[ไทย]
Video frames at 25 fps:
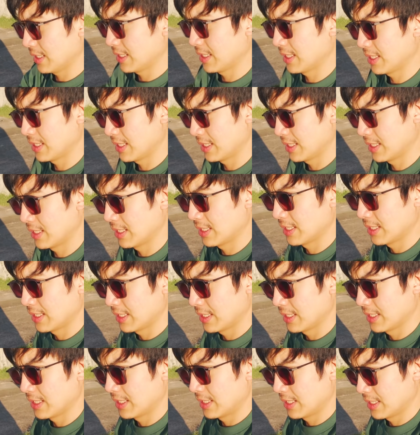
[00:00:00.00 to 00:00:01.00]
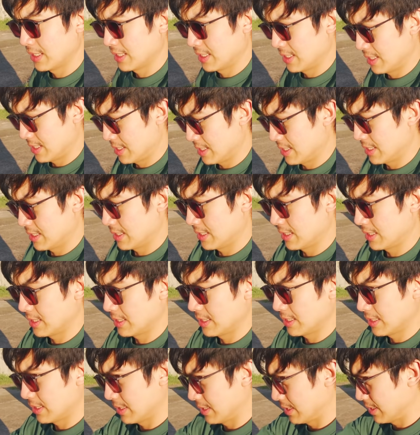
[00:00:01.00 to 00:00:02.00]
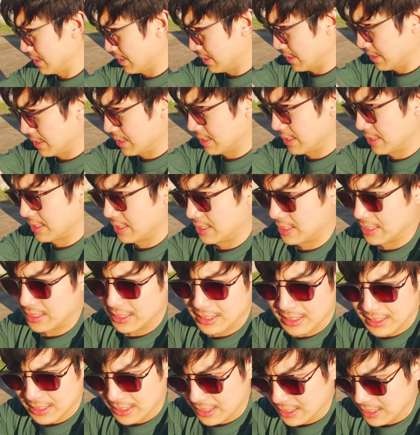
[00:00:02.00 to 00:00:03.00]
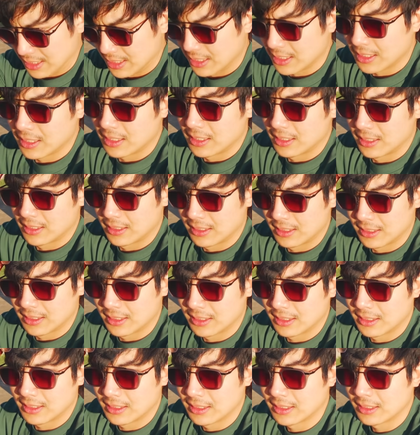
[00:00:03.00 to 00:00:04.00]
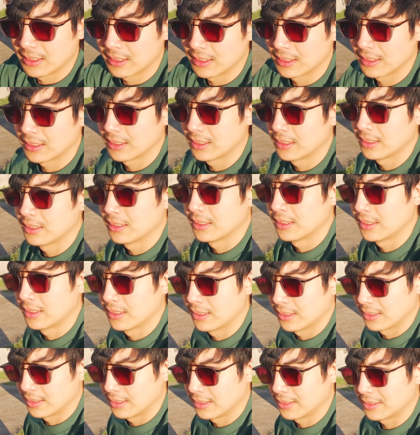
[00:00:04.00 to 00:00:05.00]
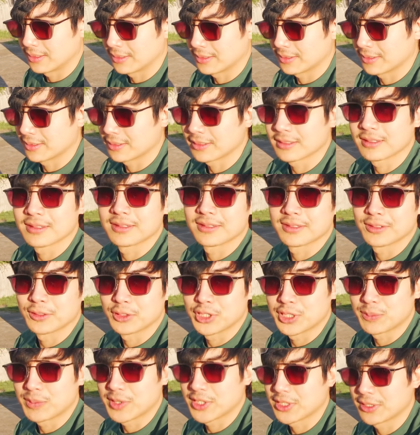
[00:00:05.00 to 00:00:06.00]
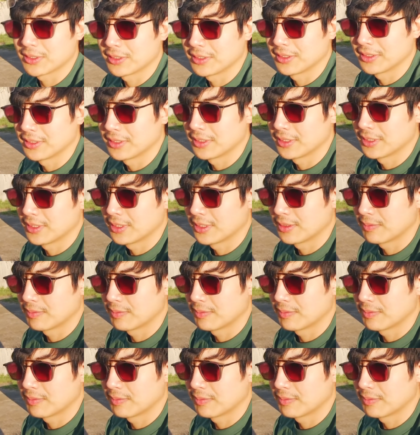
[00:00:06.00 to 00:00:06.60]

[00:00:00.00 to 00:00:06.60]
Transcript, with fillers: Papa but you need something and anyone not buying something at my shop